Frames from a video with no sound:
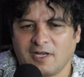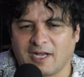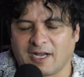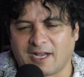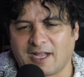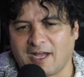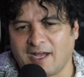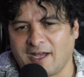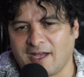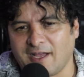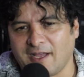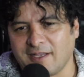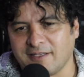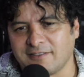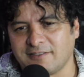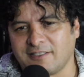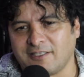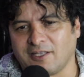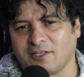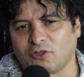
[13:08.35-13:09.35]
Acá,
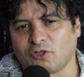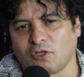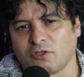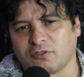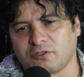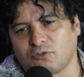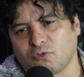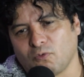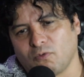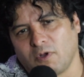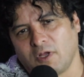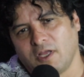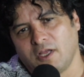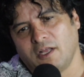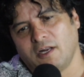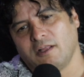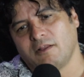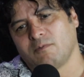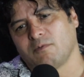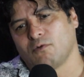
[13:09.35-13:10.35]
este, todos tú
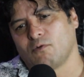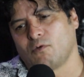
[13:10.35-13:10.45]
eres, mi,